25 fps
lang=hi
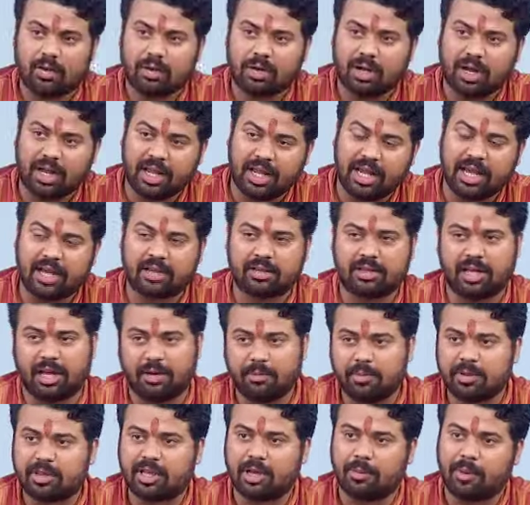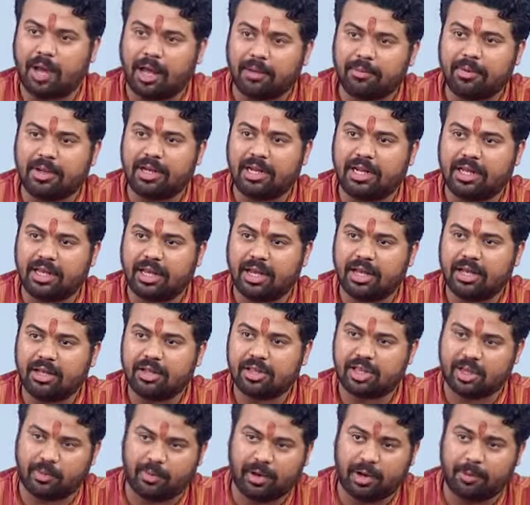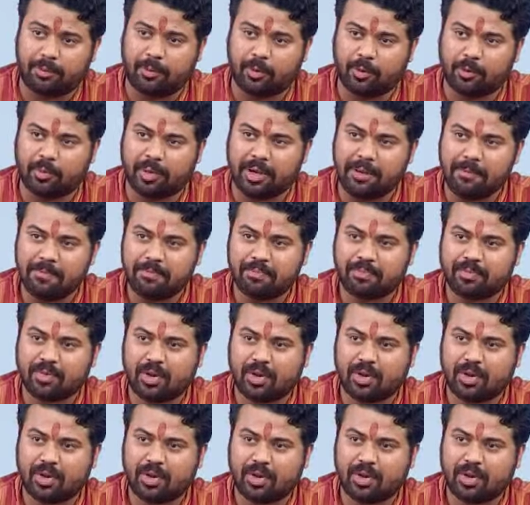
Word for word: कई एक धर्म सभा भी ली है जबलपुर में